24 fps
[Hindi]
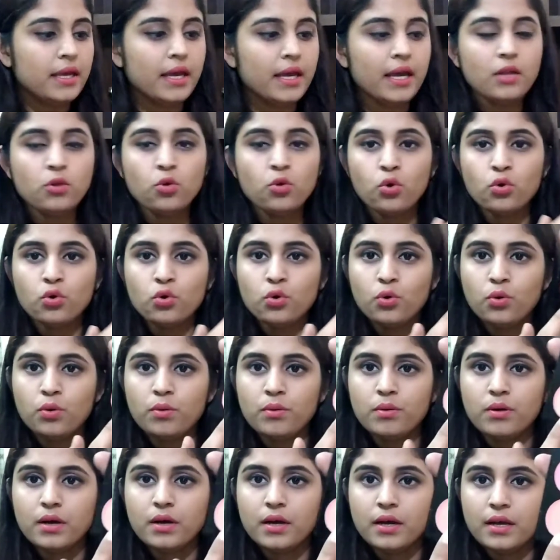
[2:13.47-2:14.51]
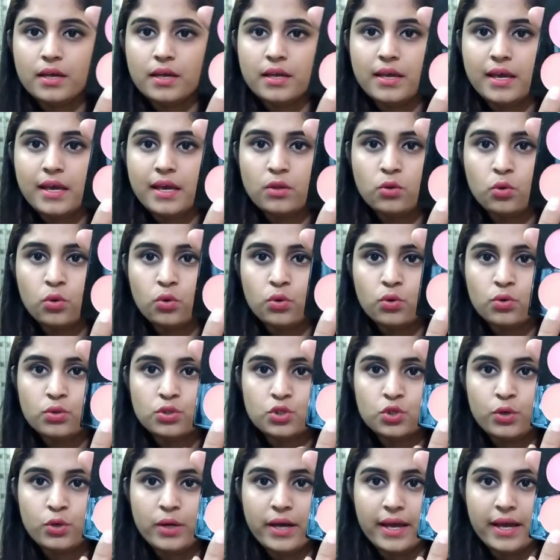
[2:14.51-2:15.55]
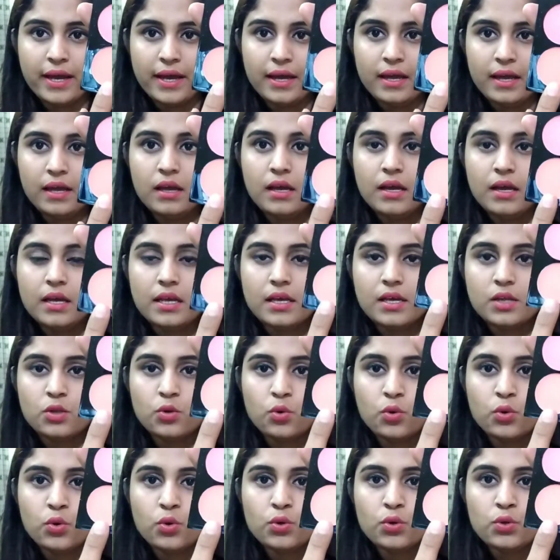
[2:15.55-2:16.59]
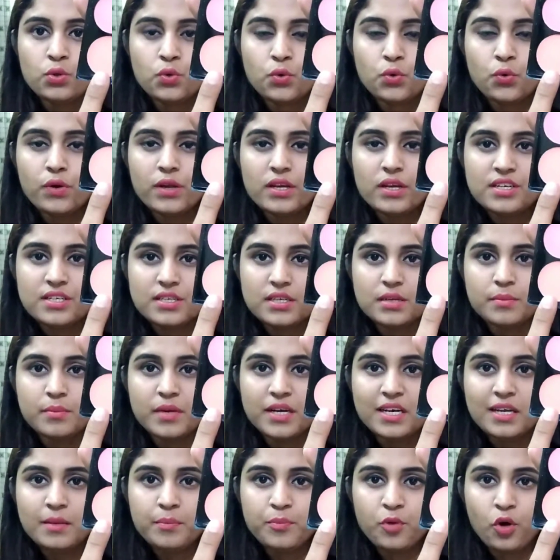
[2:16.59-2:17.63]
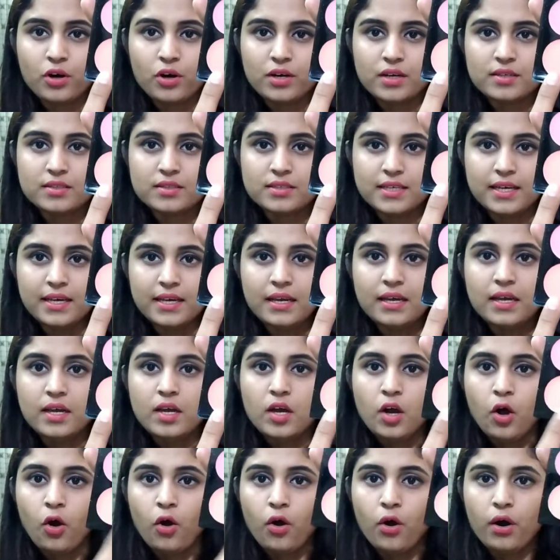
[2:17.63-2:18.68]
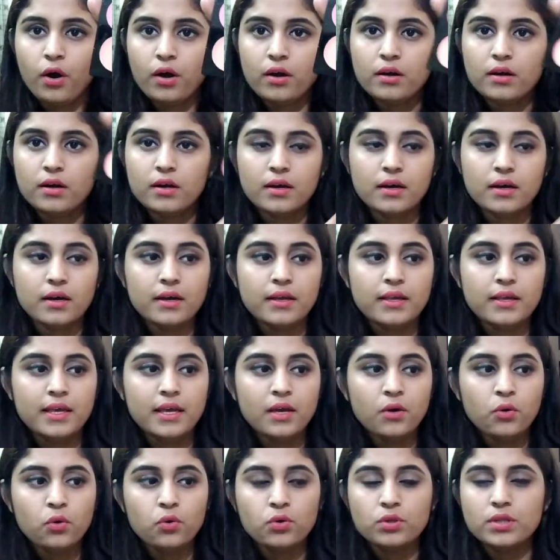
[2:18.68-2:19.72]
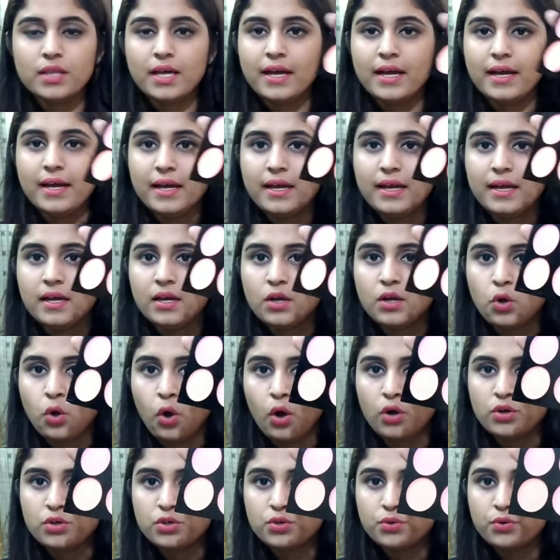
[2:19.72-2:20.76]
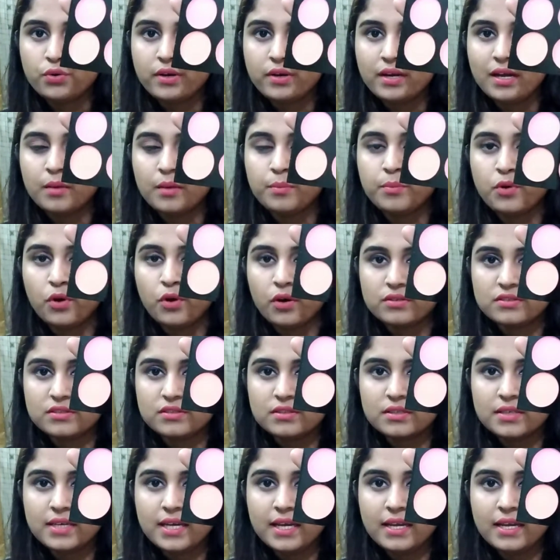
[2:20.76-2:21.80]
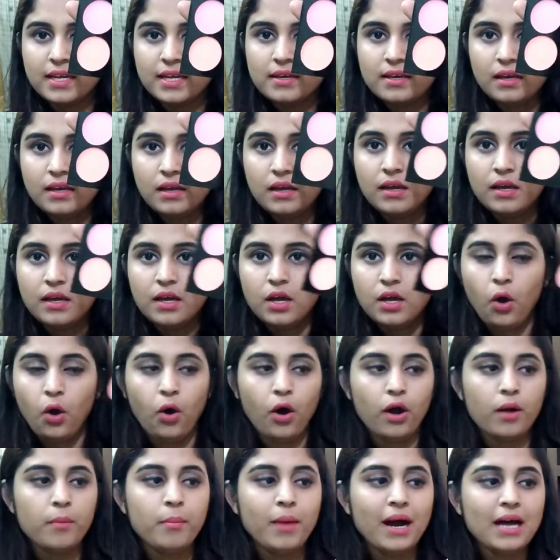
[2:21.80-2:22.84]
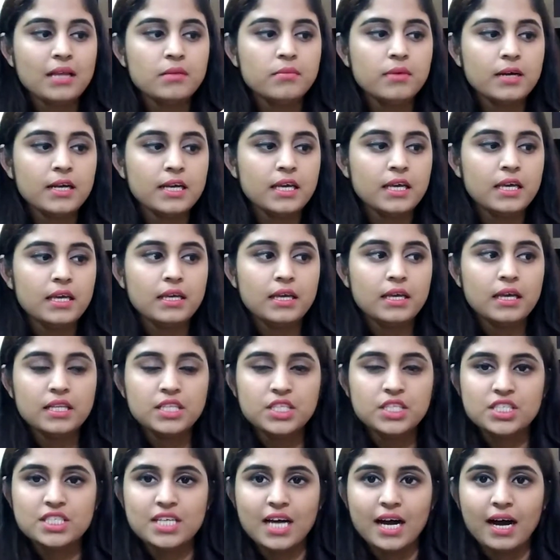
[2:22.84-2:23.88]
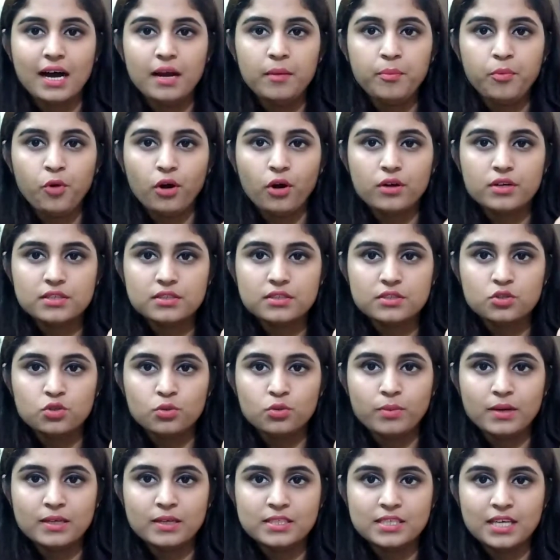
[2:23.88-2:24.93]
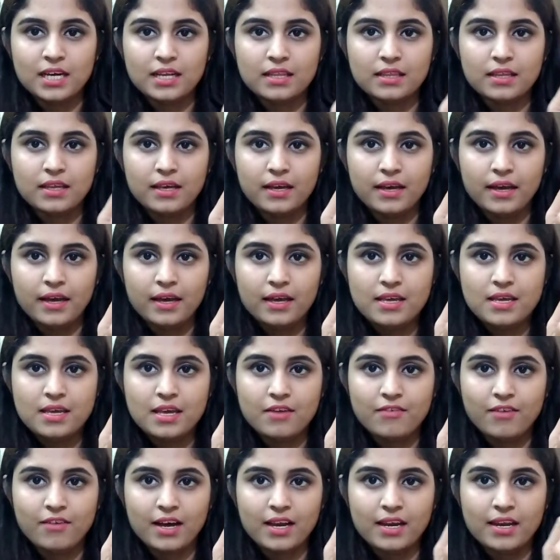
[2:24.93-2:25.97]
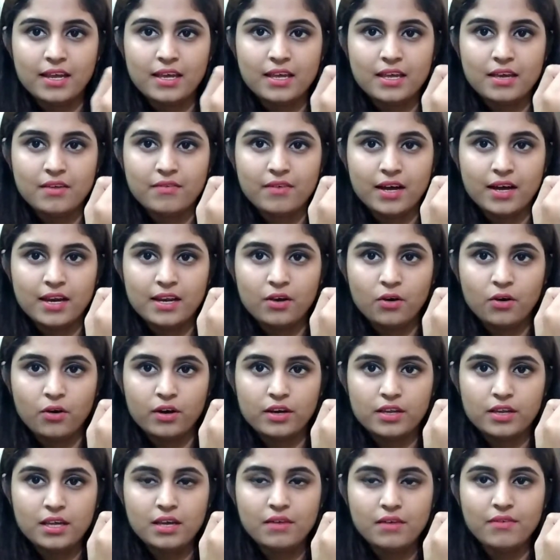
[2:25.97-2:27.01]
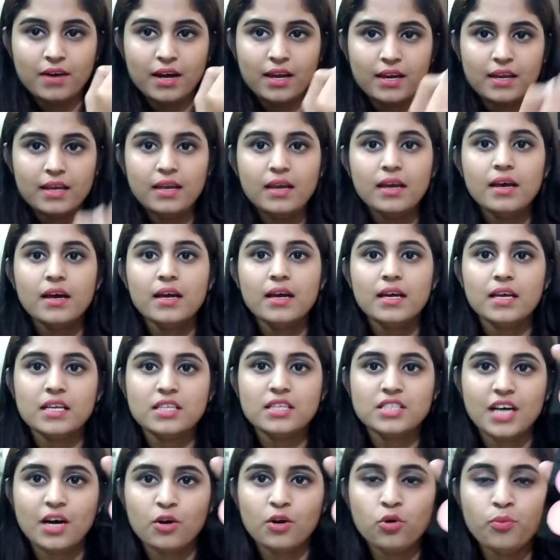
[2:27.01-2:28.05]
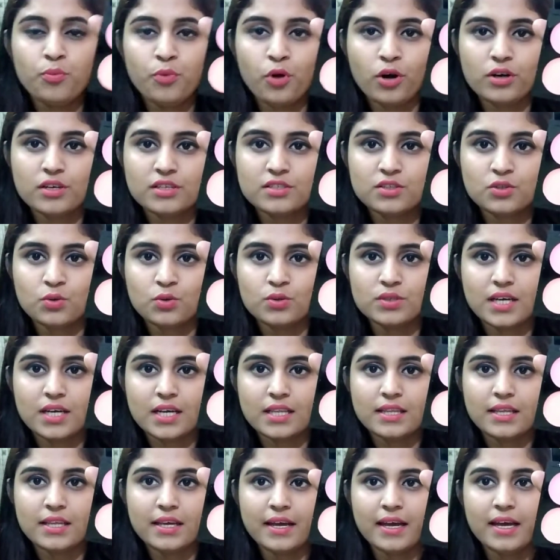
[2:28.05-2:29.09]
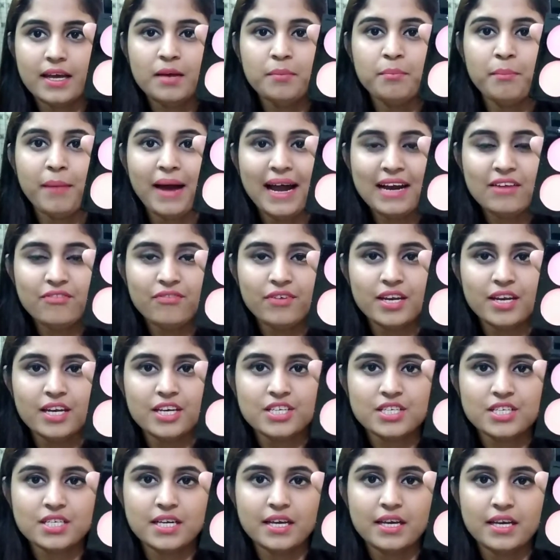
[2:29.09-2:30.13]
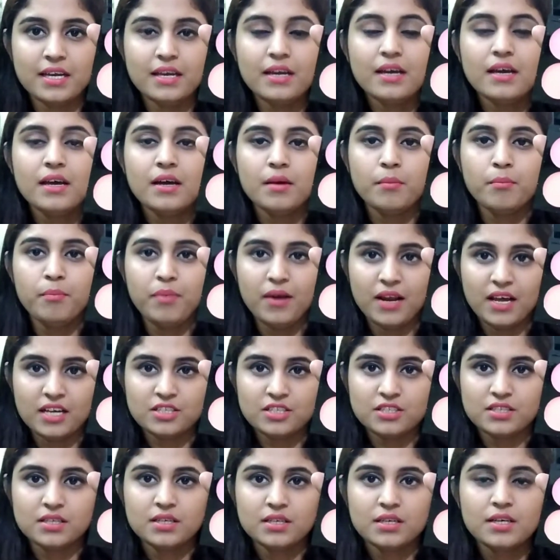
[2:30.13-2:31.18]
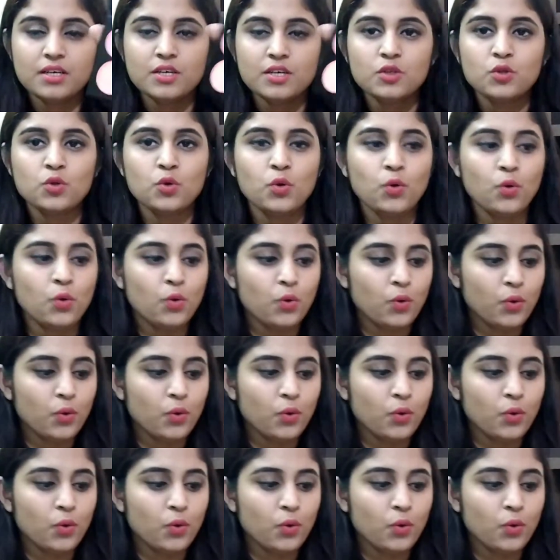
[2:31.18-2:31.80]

ये दोनों ये दोनों जो हैं ये दोनों थोड़े शिमरी प्रोडक्ट्स हैं और ये होता है कॉन्टोर या ब्रॉन्जर के लिए और बाद बाकी ये चार प्रोडक्ट्स जो बच जाते हैं ये वाले ये वाले और ये वाले ये चारों प्रोडक्ट्स हो जाते हैं मैट फिनिश के ब्लश तो